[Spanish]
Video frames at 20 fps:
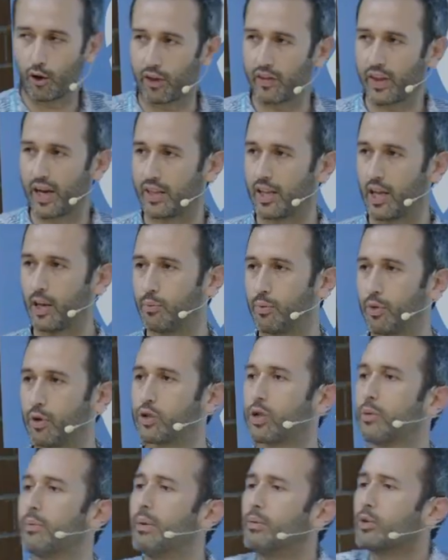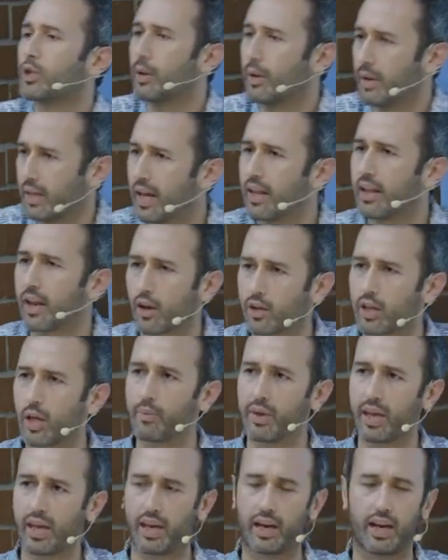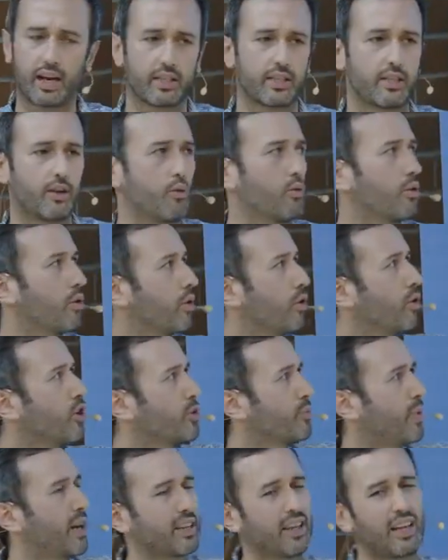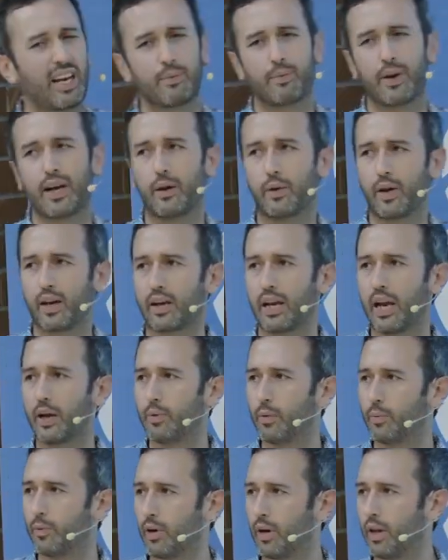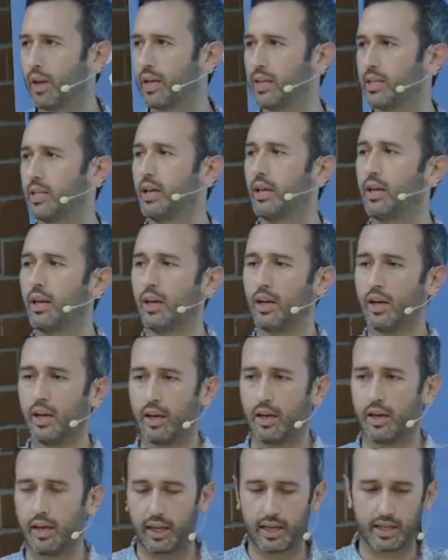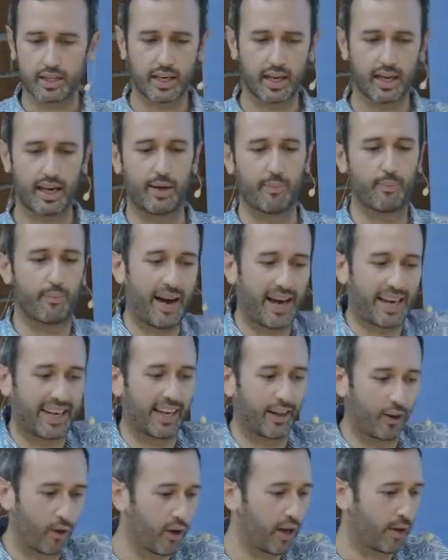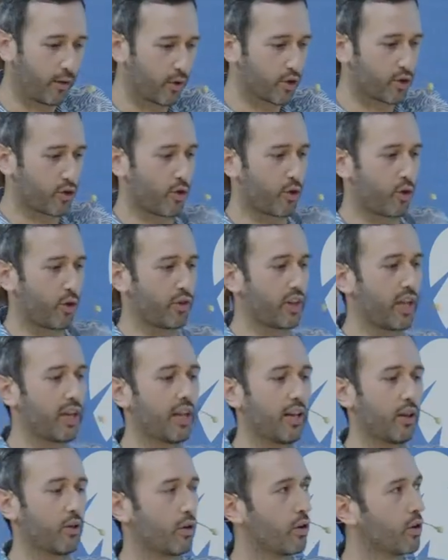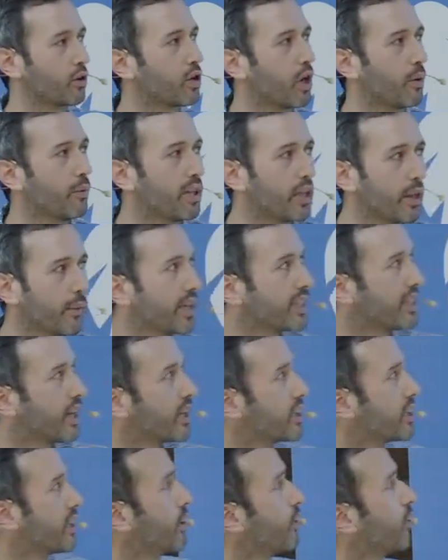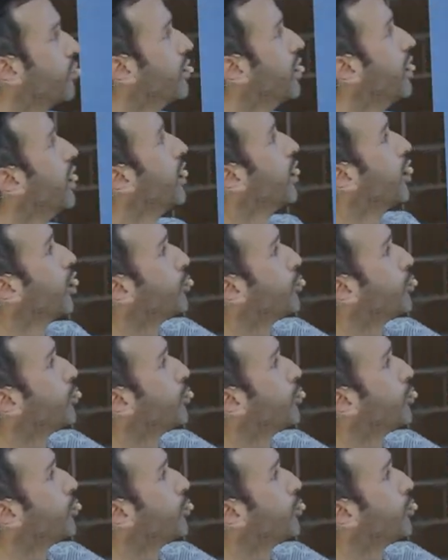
trata el post. Vamos a añadirlo también en el H1. No es parte de la palabra clave, pero le da ese ese empaque ¿no? a nuestro contenido, no solamente va a ser SEO. O